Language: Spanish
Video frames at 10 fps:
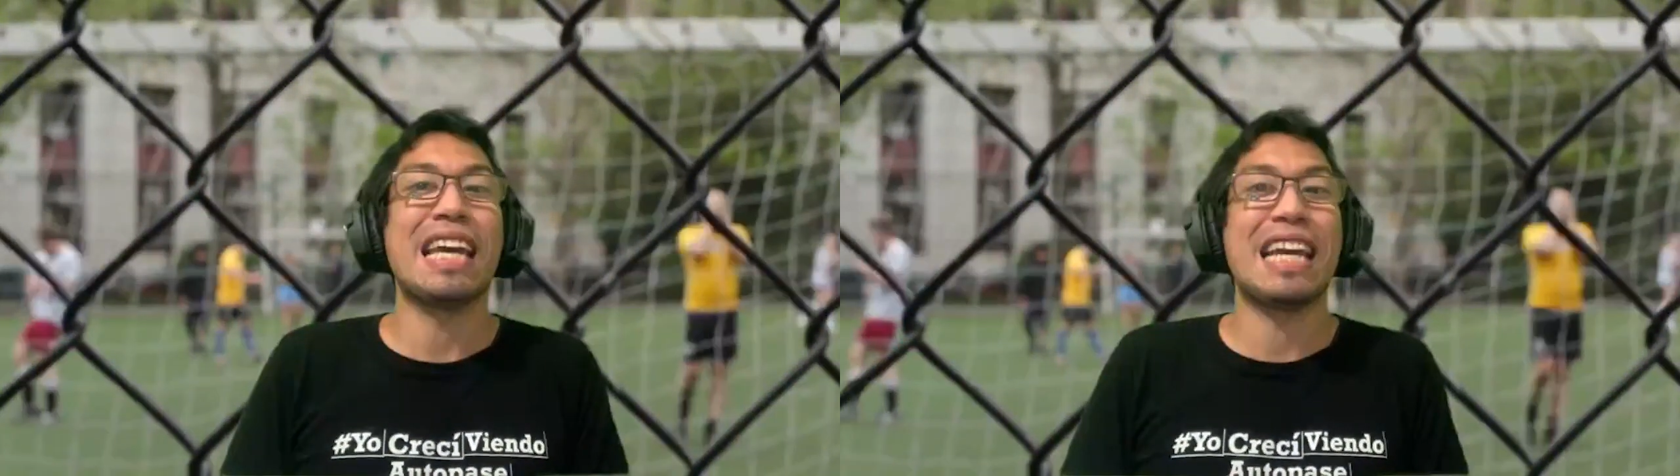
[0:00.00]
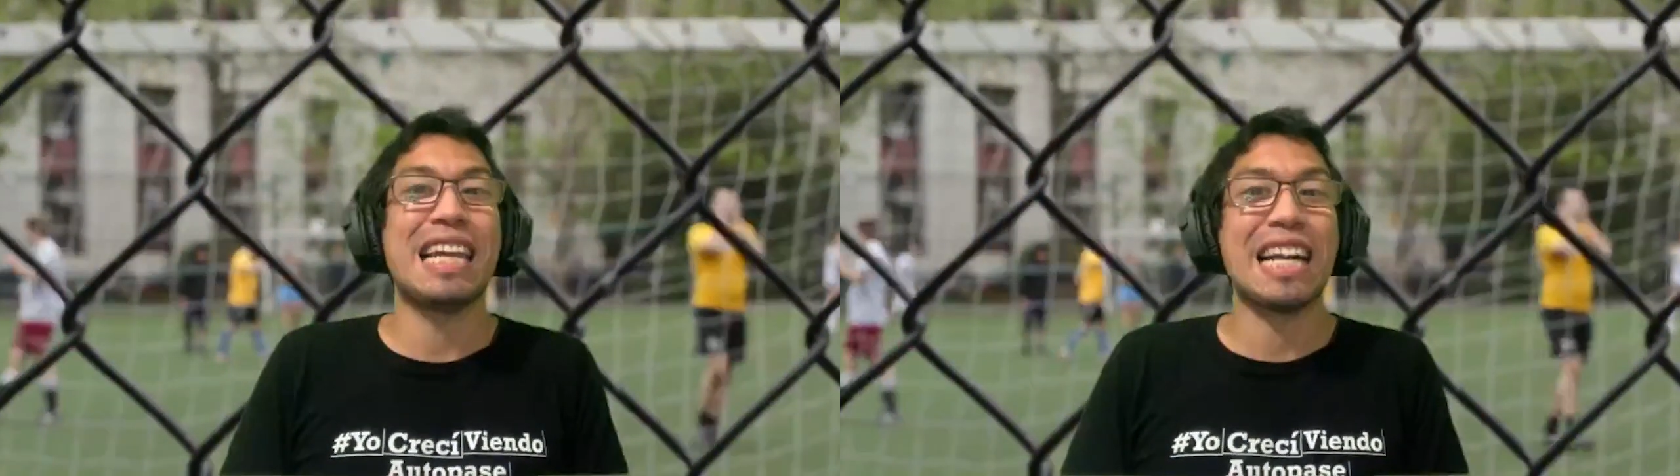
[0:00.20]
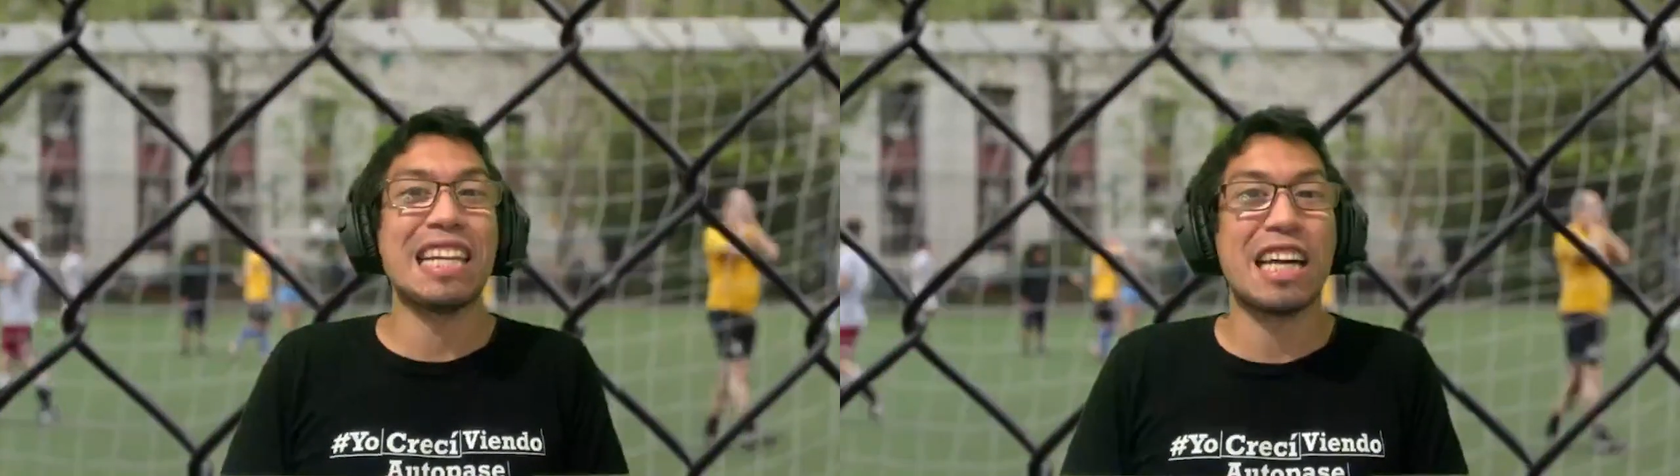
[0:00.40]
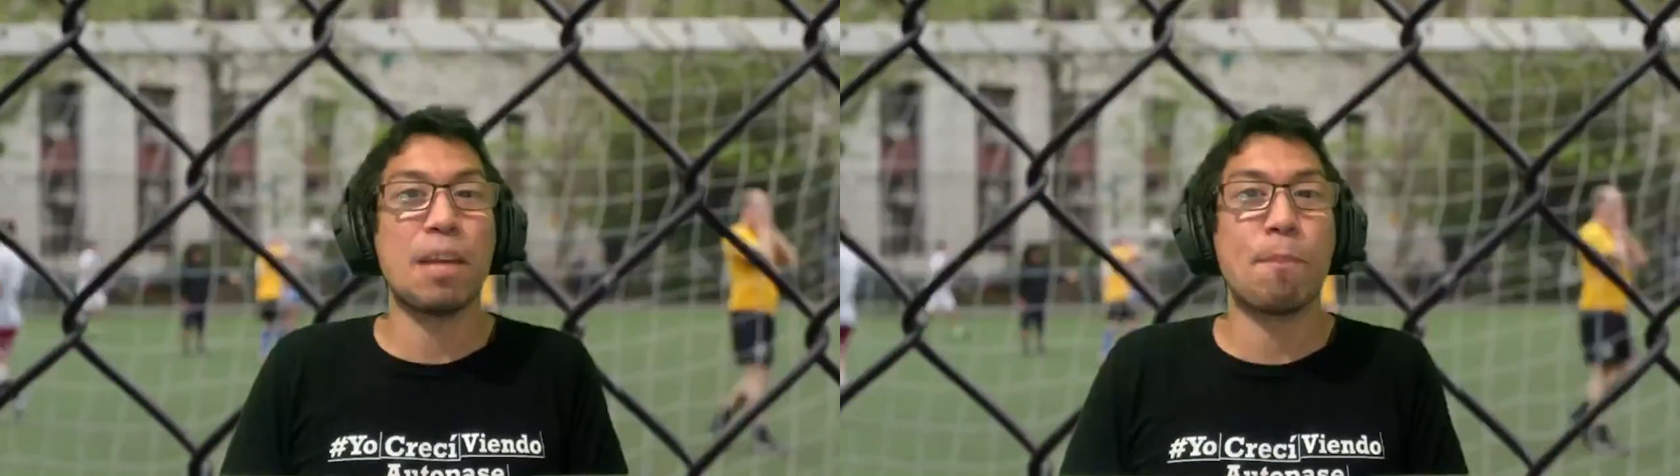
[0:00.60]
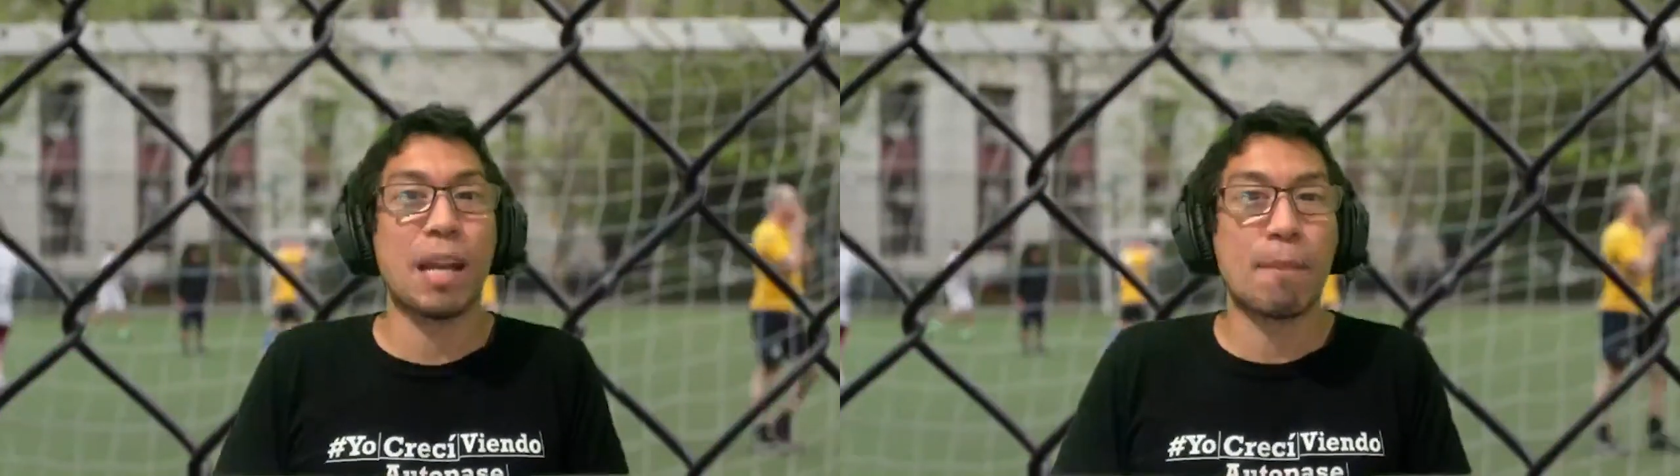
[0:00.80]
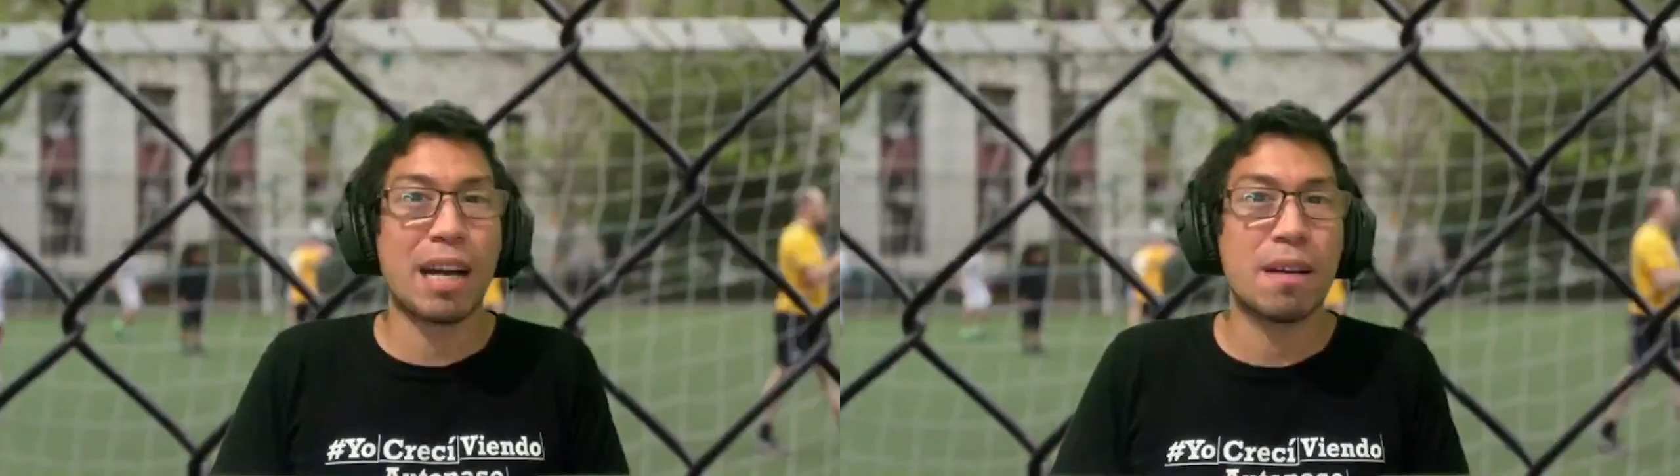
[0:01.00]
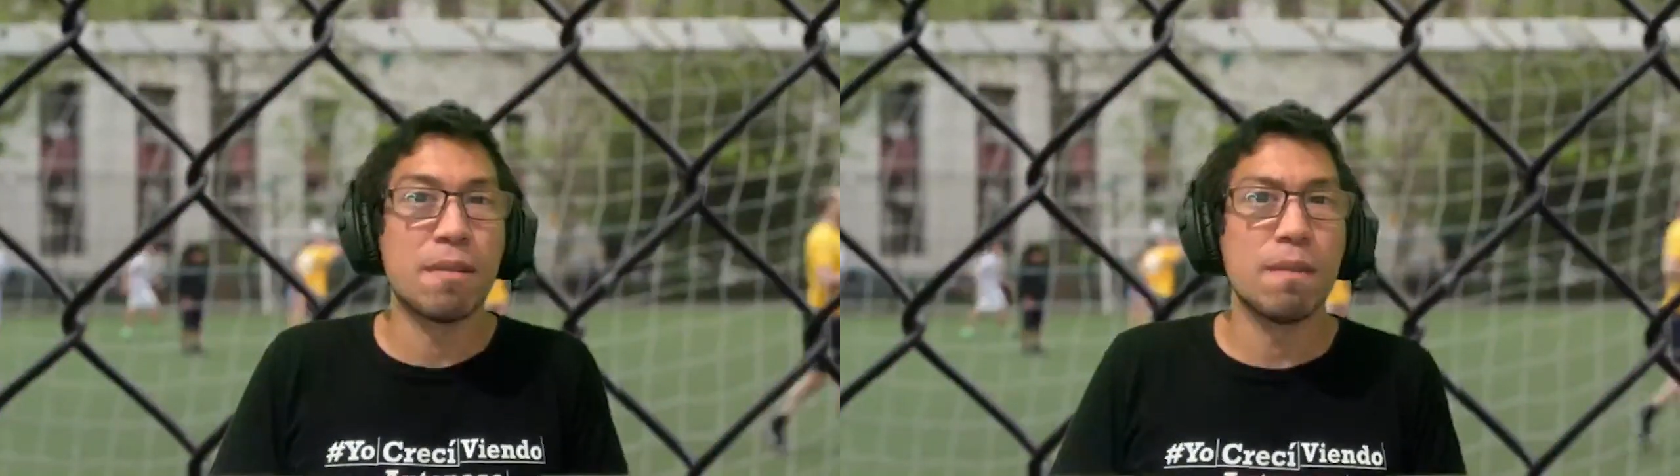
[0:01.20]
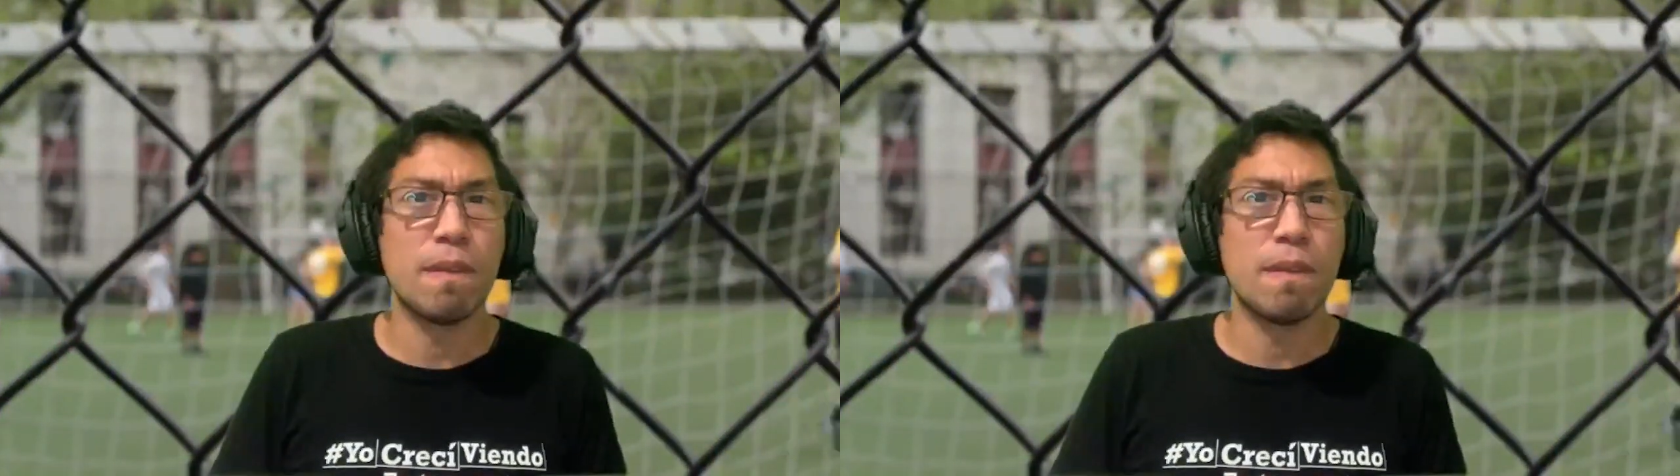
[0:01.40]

en la Liga de Panamá,